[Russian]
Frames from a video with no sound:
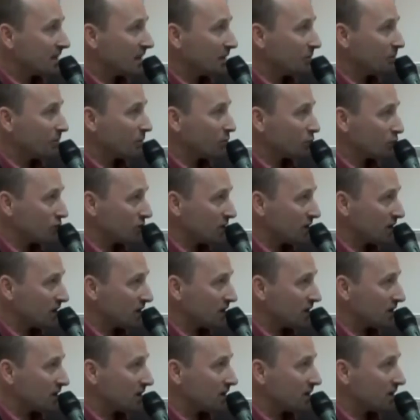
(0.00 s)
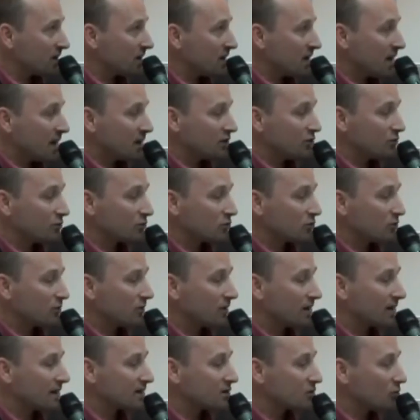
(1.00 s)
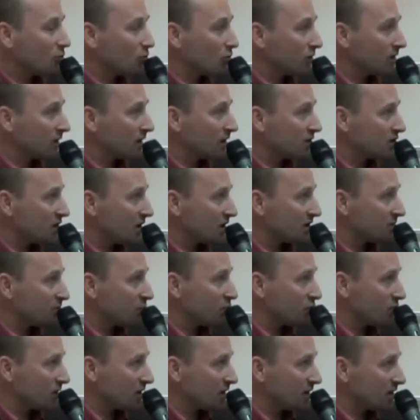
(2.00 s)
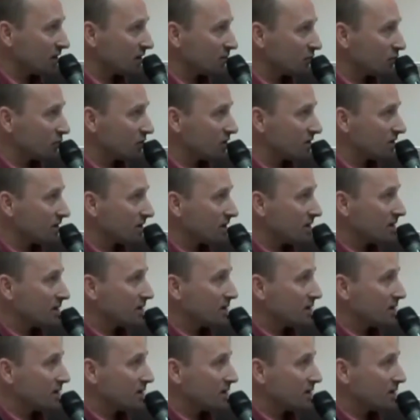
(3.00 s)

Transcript: дал поручение о том, что расходная часть бюджета, то есть